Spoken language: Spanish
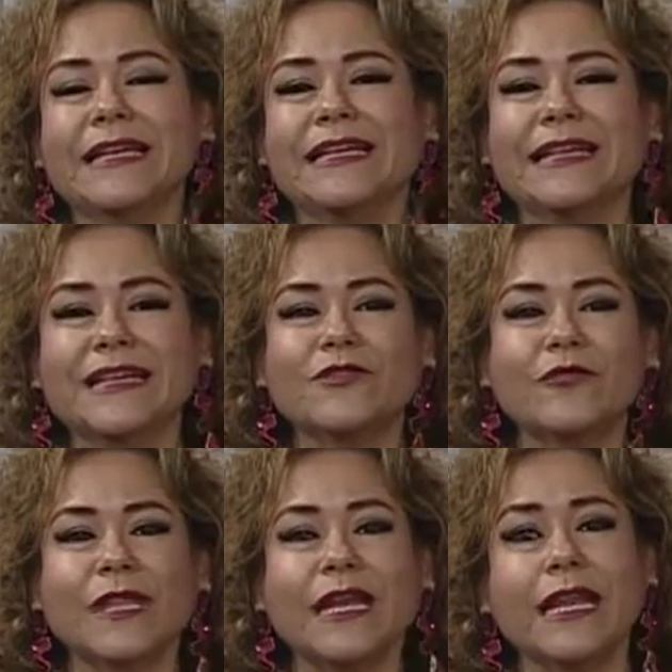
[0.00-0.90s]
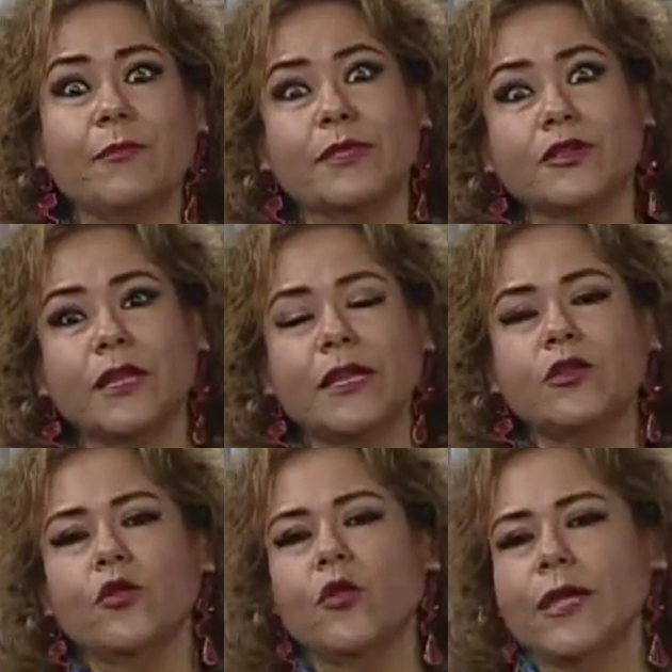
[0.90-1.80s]
y resulta que la persona
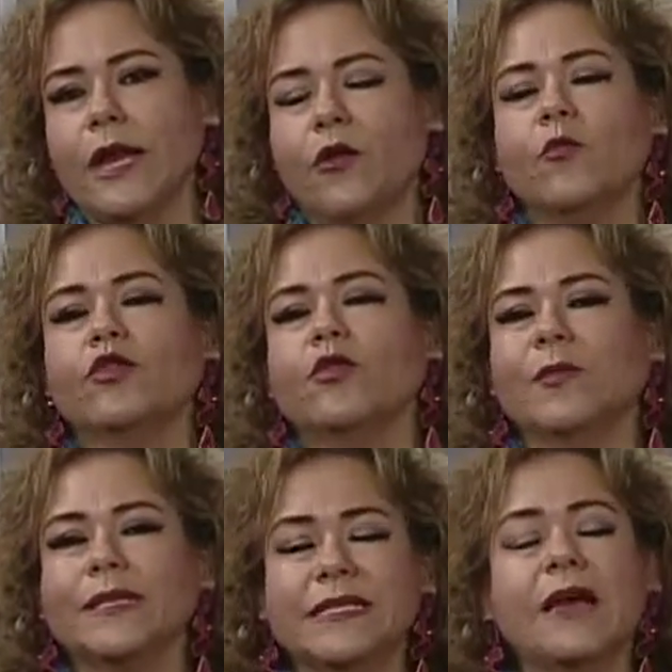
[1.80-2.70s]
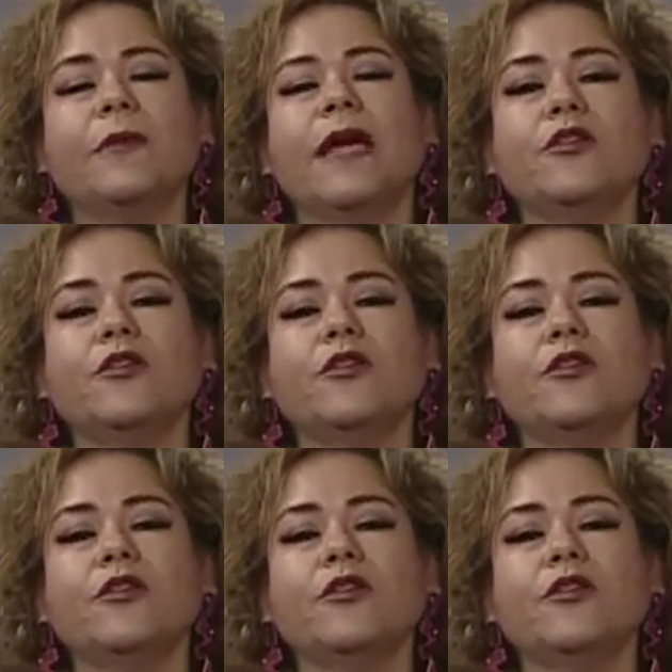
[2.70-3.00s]
no era como yo pensaba,